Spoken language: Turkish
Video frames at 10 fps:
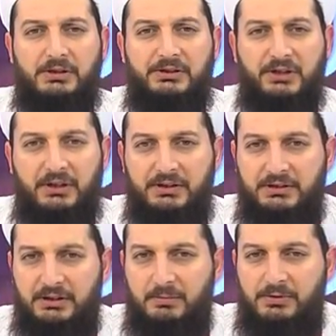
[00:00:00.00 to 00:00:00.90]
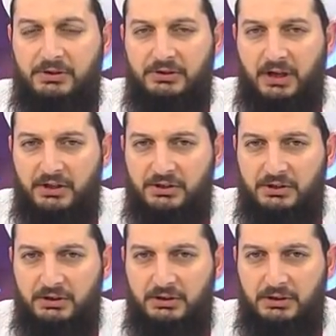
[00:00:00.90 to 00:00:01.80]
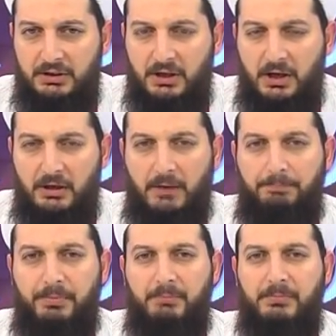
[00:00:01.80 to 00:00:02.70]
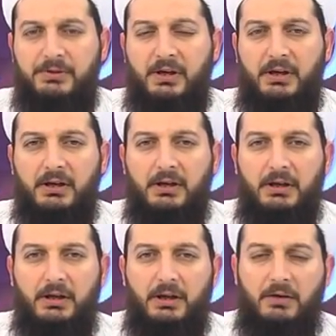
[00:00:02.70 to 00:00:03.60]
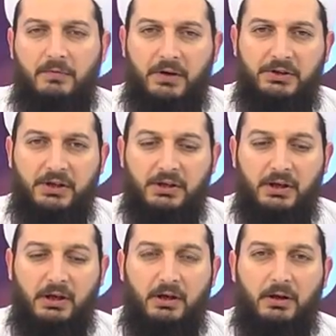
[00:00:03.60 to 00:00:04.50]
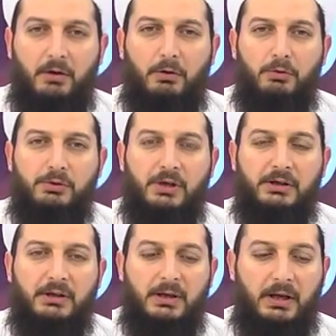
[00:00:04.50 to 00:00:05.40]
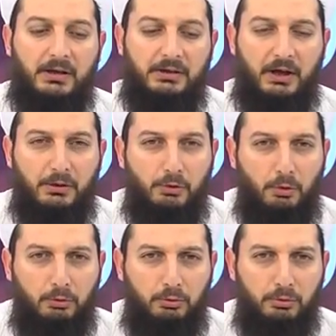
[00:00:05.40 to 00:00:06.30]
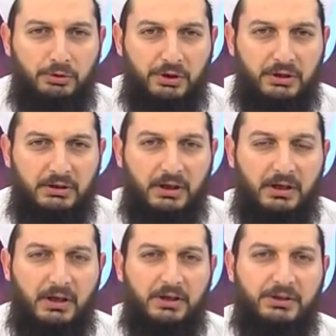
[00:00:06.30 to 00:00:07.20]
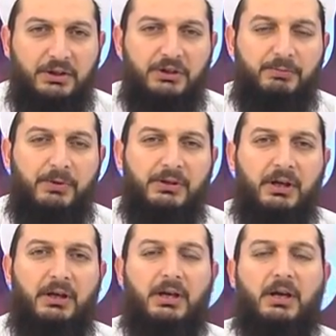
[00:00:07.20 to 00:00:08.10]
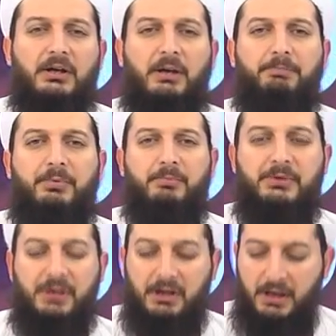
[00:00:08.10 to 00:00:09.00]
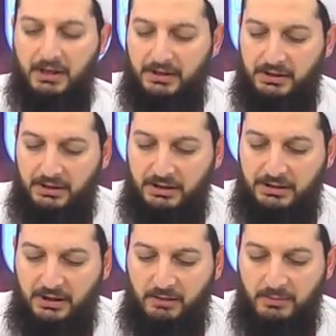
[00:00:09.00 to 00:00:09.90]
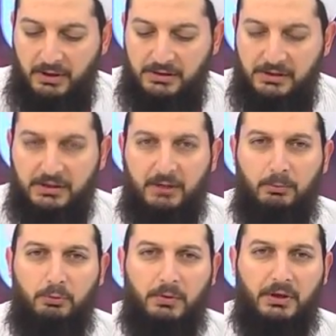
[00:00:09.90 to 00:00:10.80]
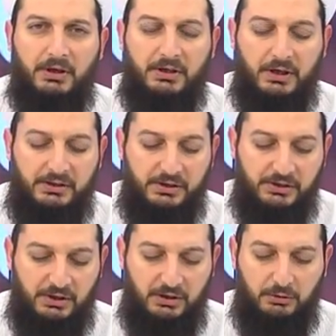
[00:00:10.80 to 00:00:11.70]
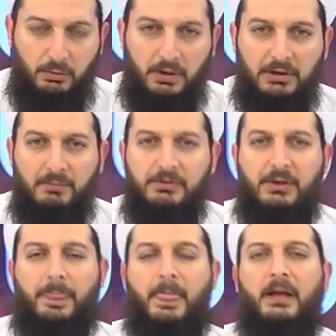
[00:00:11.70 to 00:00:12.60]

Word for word: Çalıştığımızın karşılığını Rabbim bize verecek. O yüzden razı olduğu şekilde çalışmayı da Rabbim bize ikram eylesin, kabul ve karin eylesin inşallah dualarımızı.